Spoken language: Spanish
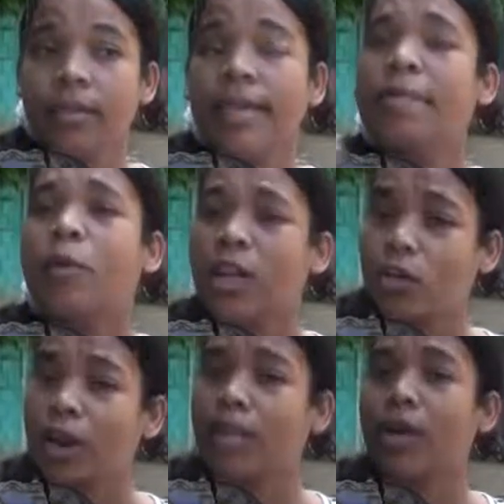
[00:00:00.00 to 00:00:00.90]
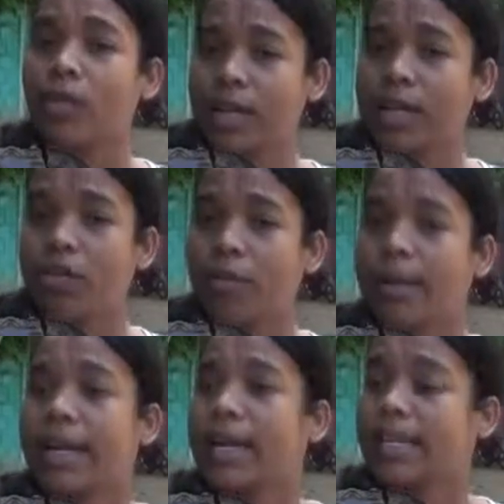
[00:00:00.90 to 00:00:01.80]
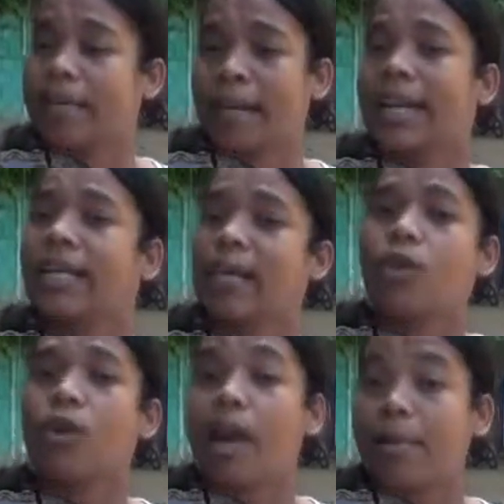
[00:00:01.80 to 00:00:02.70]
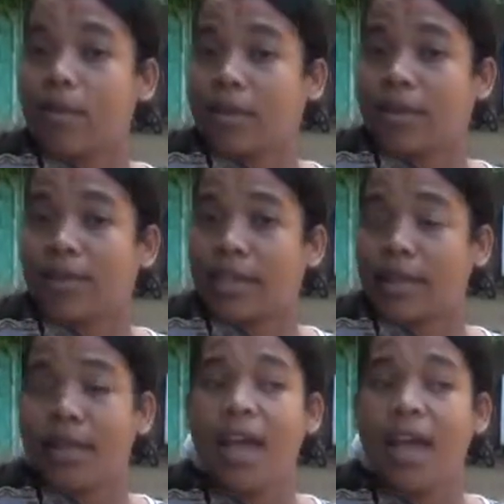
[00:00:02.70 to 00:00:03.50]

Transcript: y ponernos la mano del Señor para que, para que el diablo no acabe con nuestras vidas.